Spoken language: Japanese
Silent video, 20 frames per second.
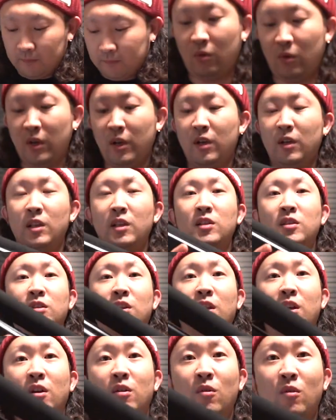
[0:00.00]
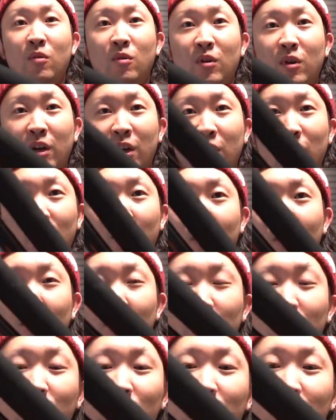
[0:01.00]
これがですね、今回
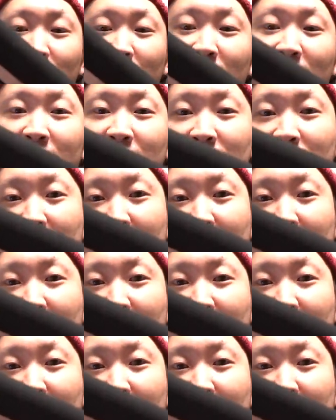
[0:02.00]
購入した